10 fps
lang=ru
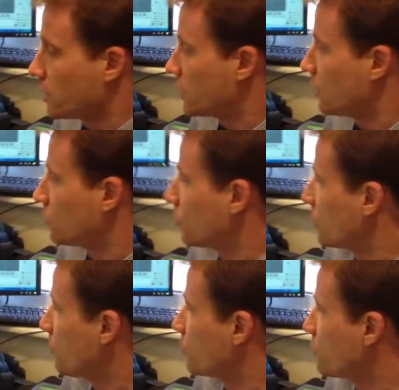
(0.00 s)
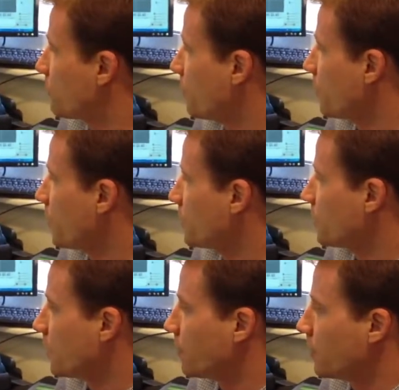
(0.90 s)
если кто-то хочет
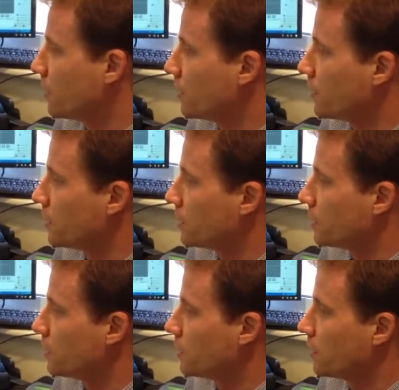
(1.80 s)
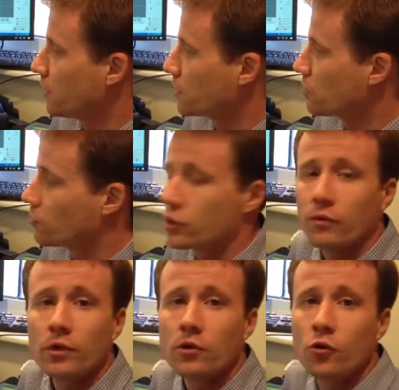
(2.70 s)
помогать нам э,
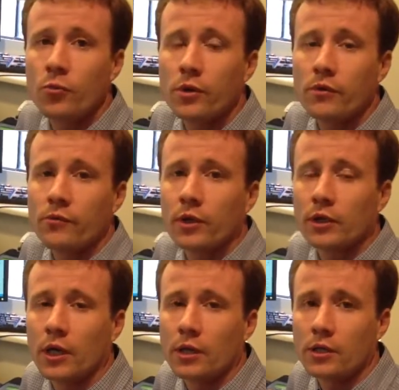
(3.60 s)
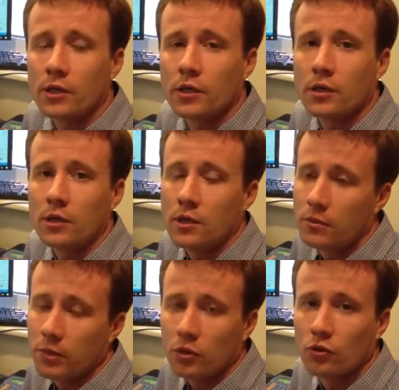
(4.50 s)
раскручивать группы ВКонтакте
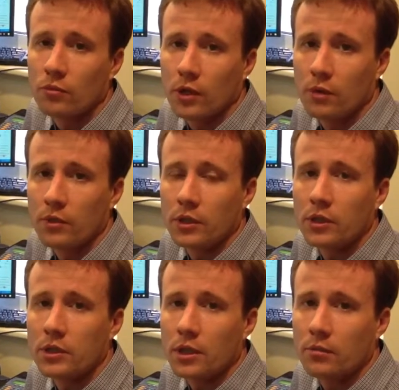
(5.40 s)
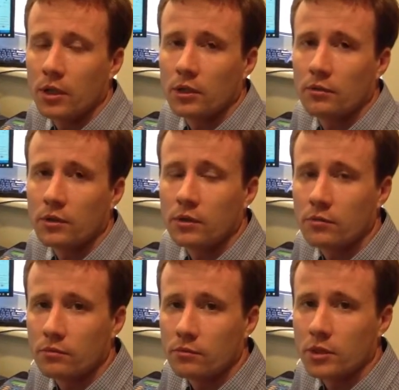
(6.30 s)
и потом на них зарабатывать,
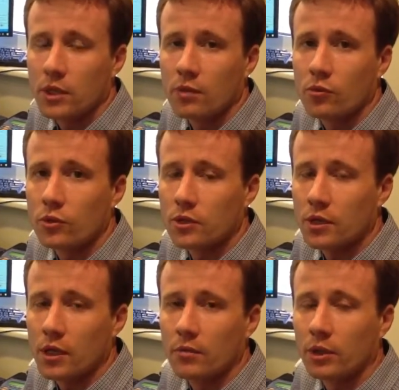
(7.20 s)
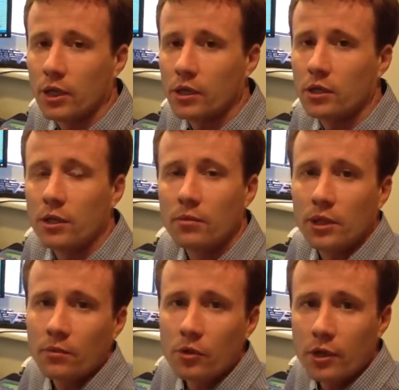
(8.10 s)
схему заработка я делал об
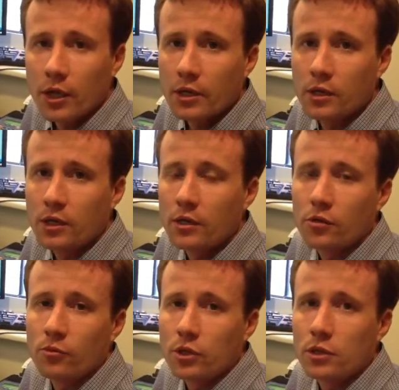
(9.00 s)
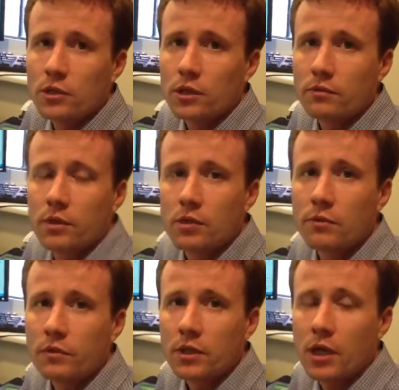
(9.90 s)
этом ролик отдельный, то, пожалуйста, звоните
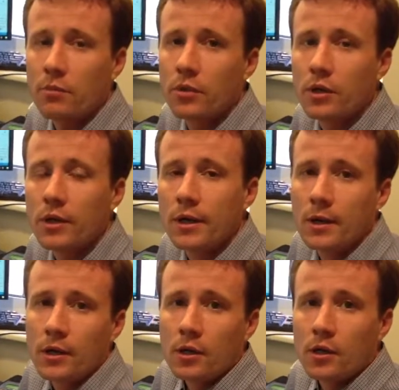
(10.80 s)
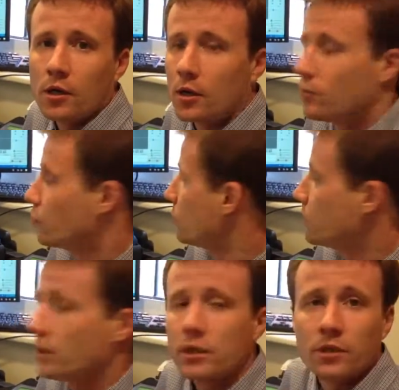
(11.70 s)
мне в Skype и будем
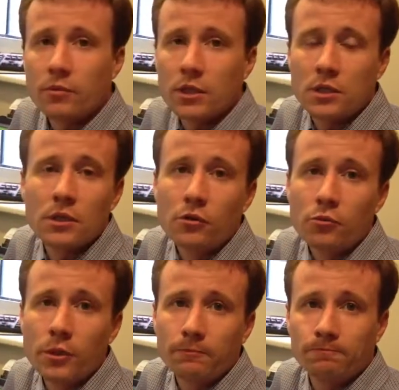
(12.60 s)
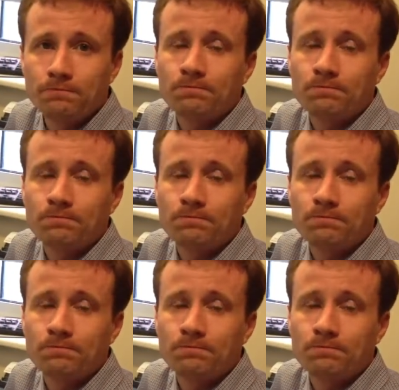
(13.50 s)
делать совместные группы.